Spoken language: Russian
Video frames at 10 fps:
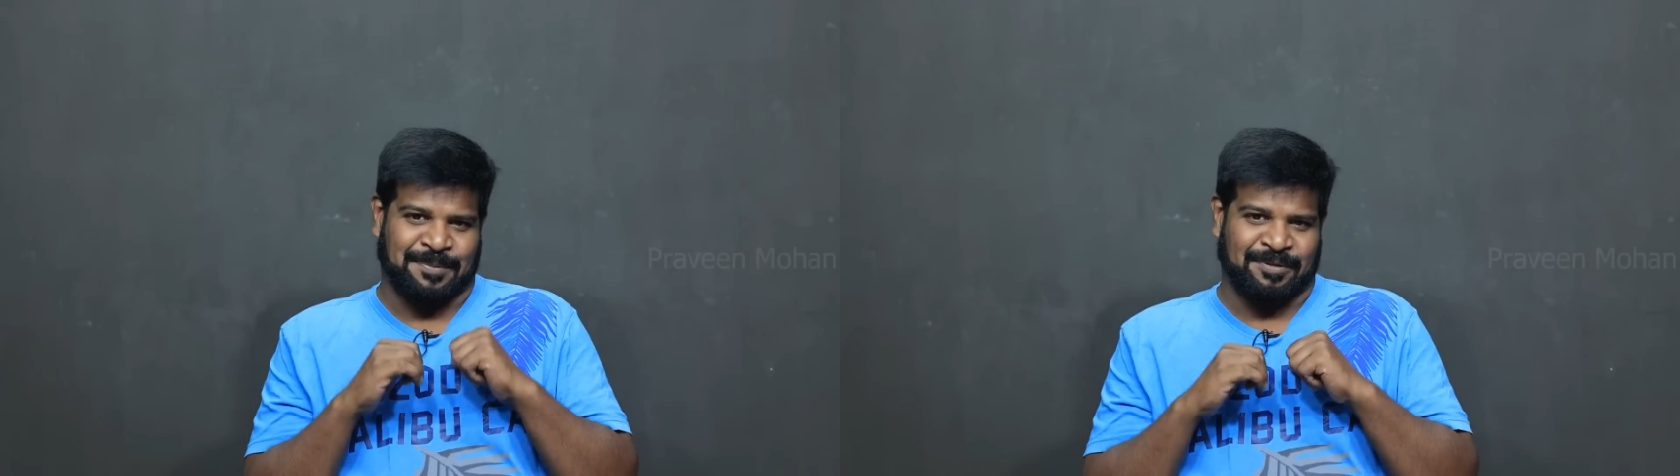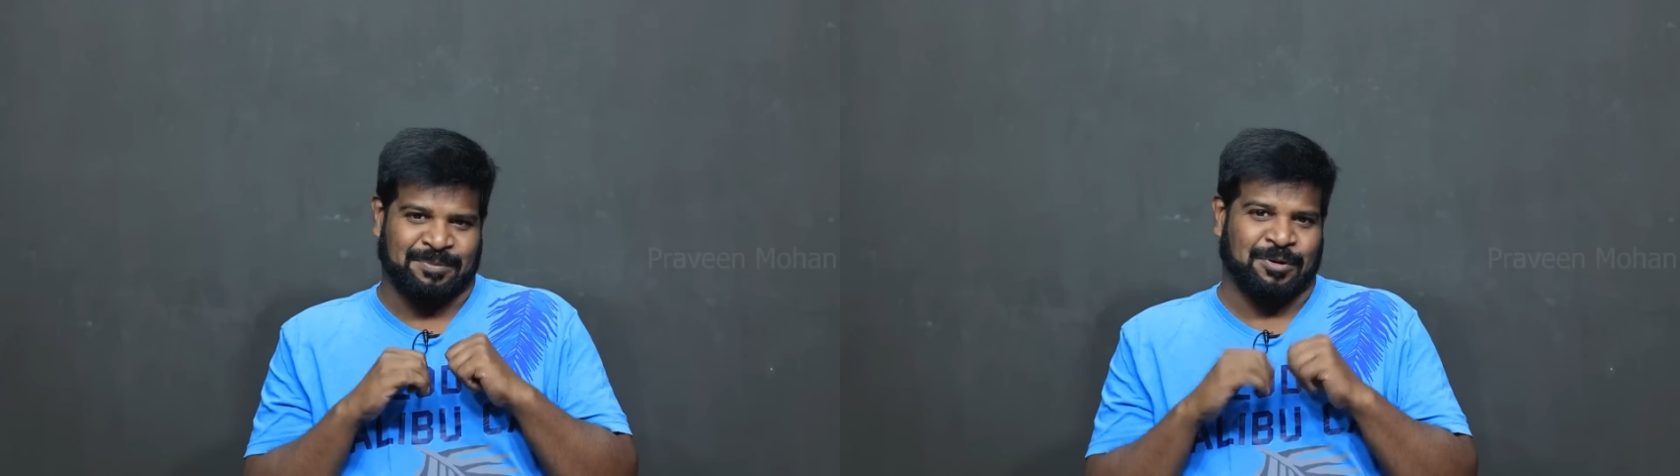
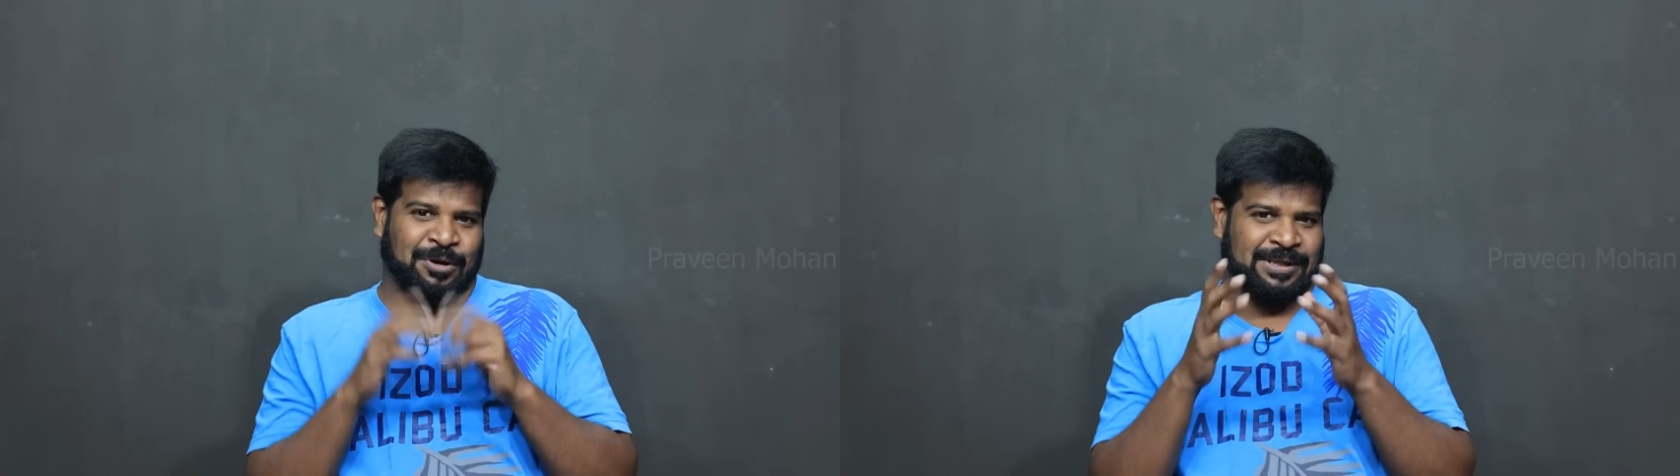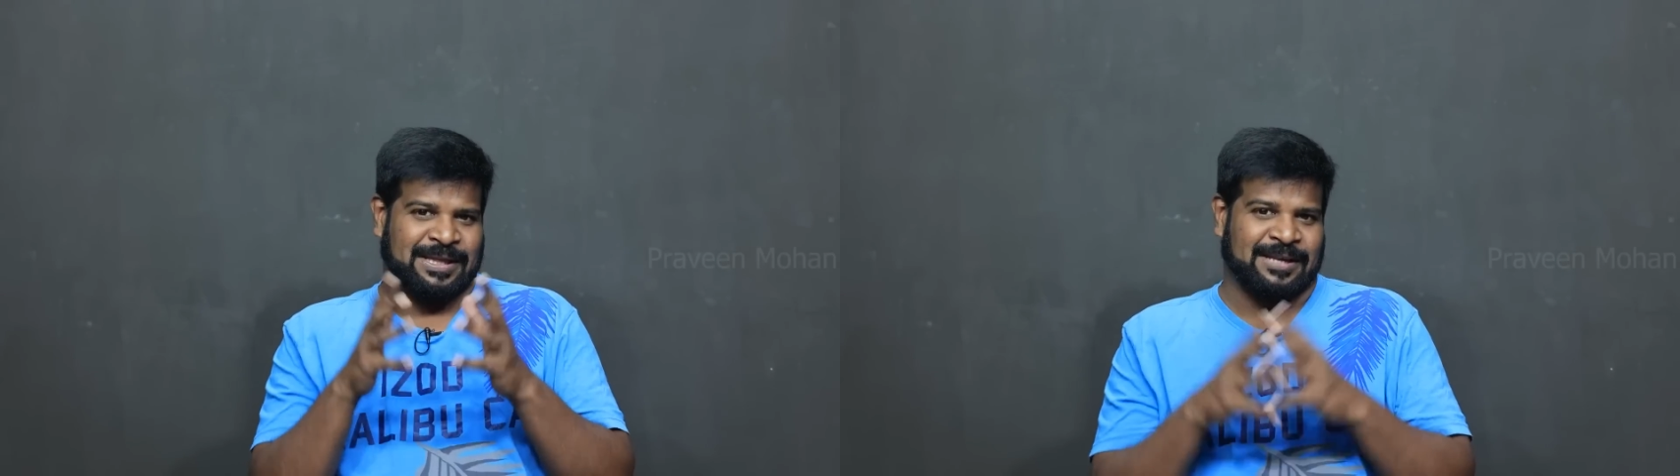они все
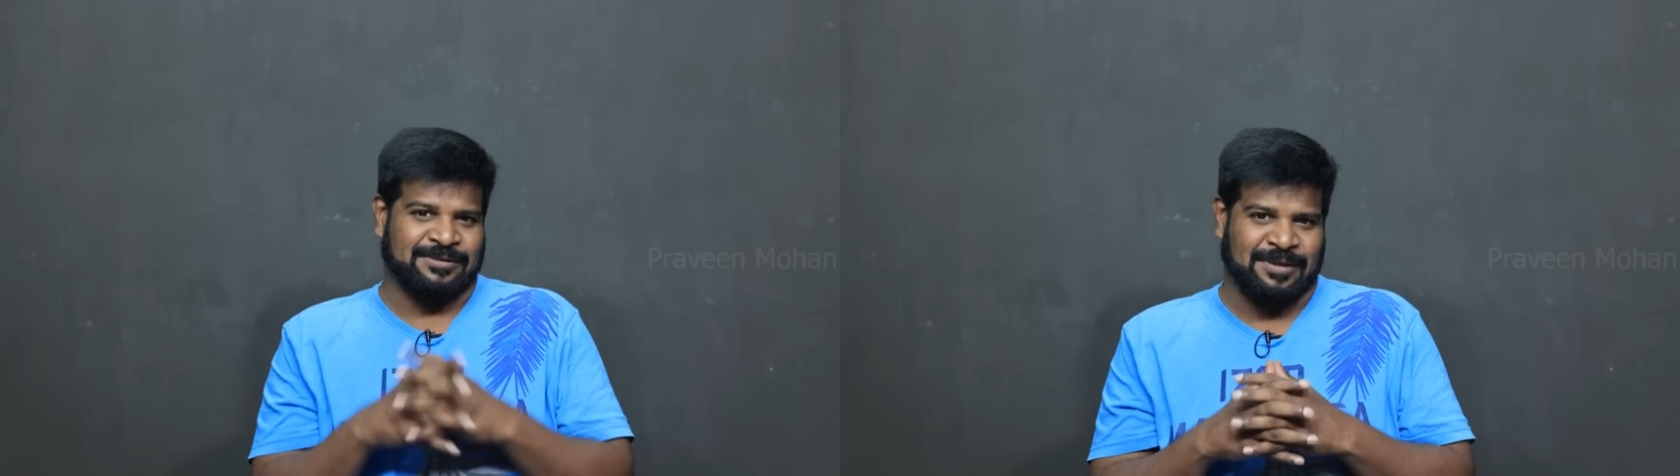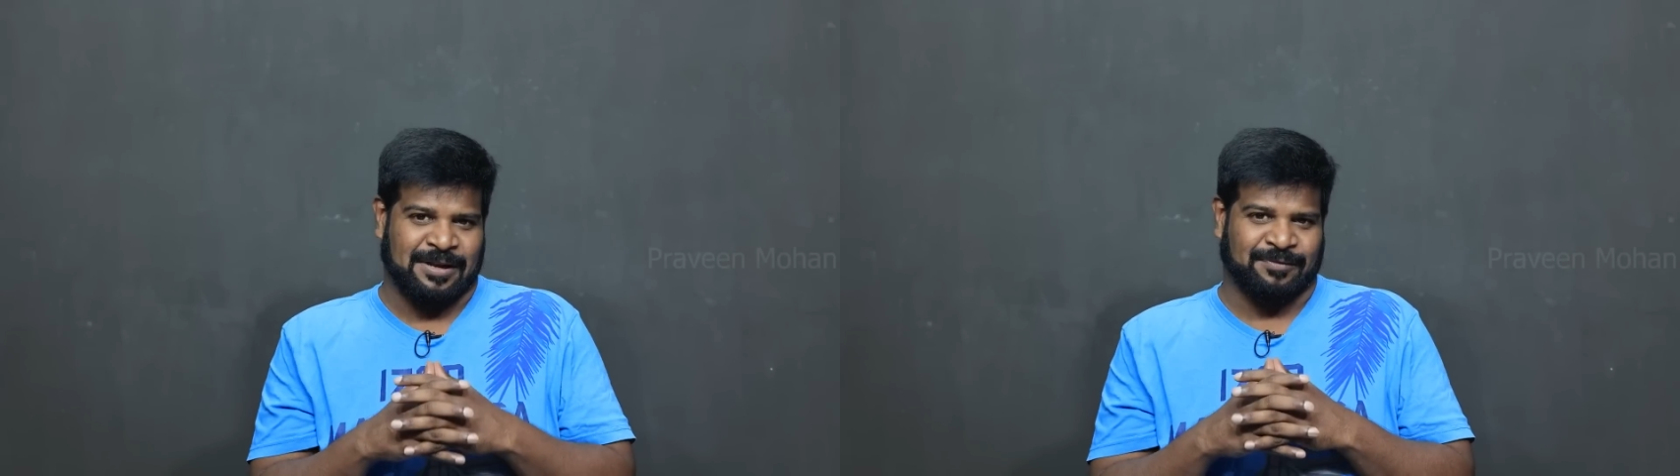не
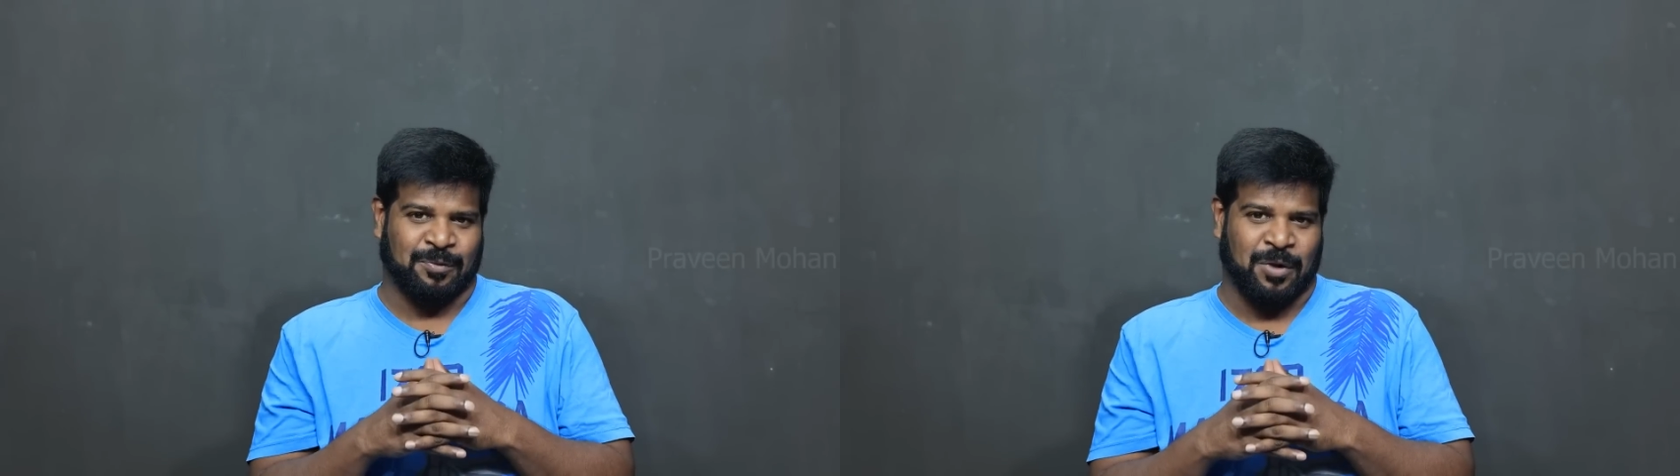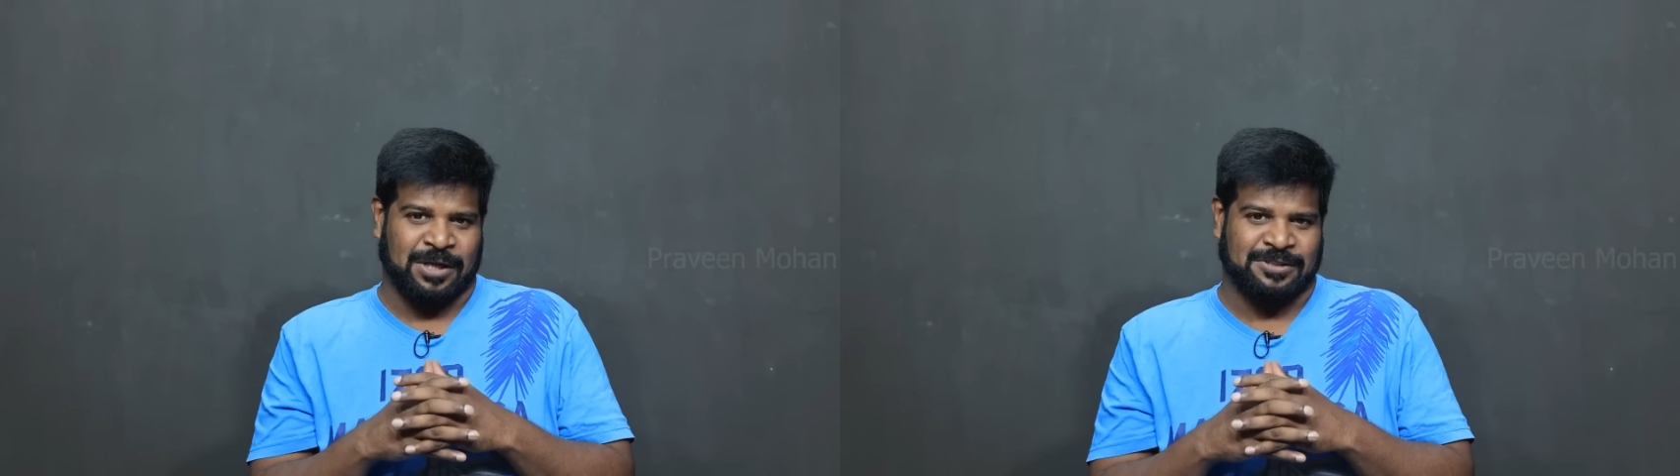
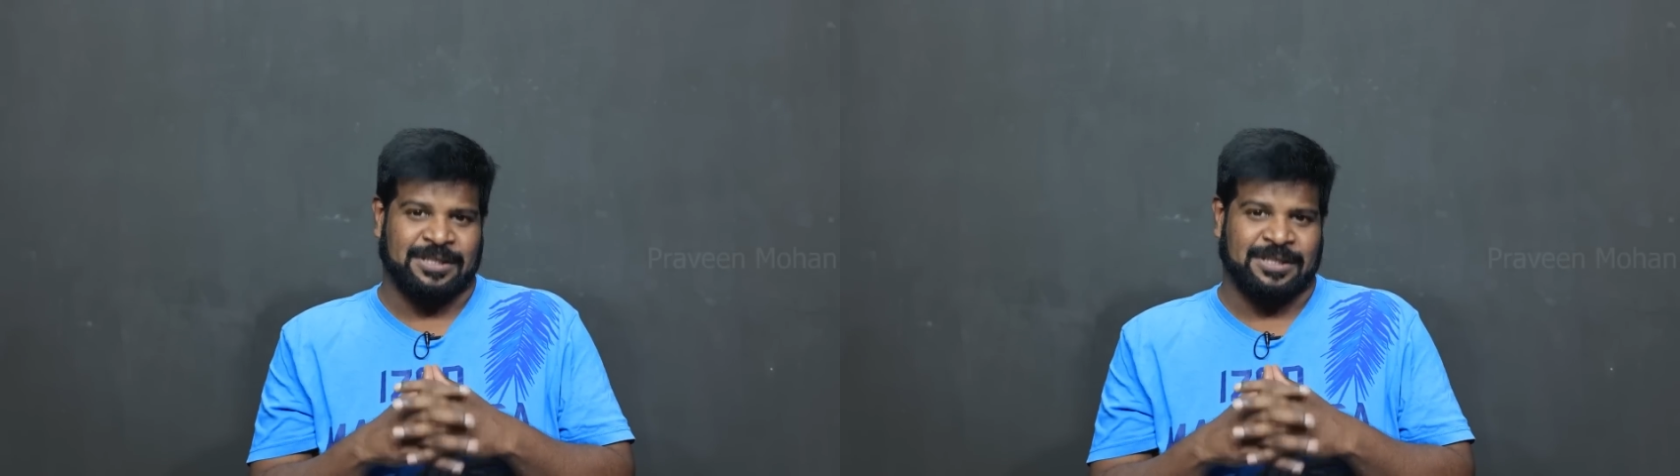поместятся.